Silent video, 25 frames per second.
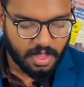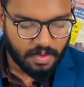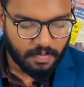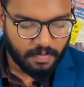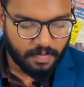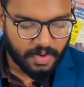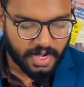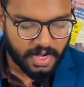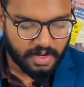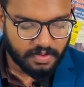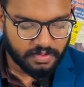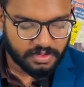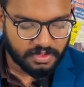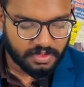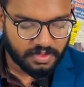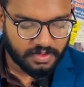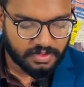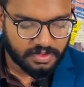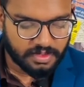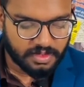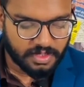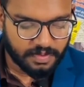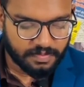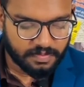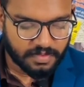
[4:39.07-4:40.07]
வரவு
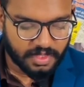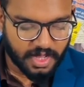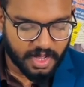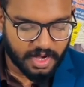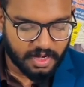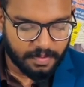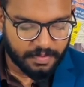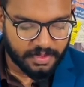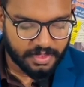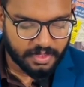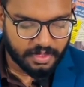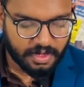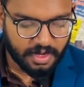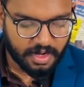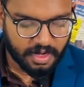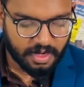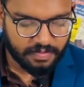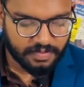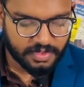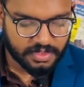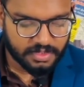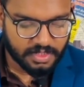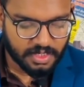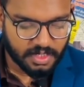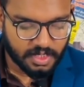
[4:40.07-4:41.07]
செலவு திட்டம் தயாரிப்பதற்கான
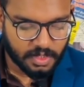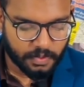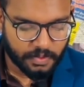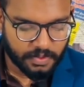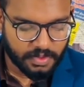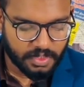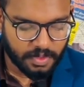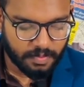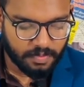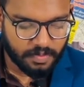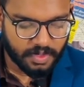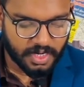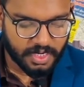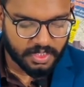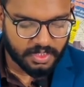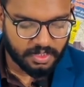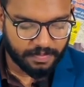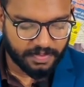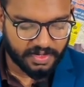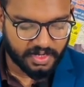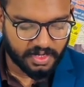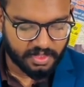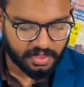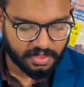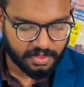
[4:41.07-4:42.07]
விசேட கூட்டம்
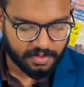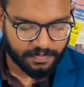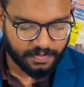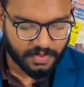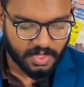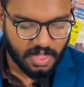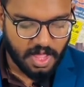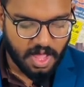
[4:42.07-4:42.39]
நடத்தப்பட்டது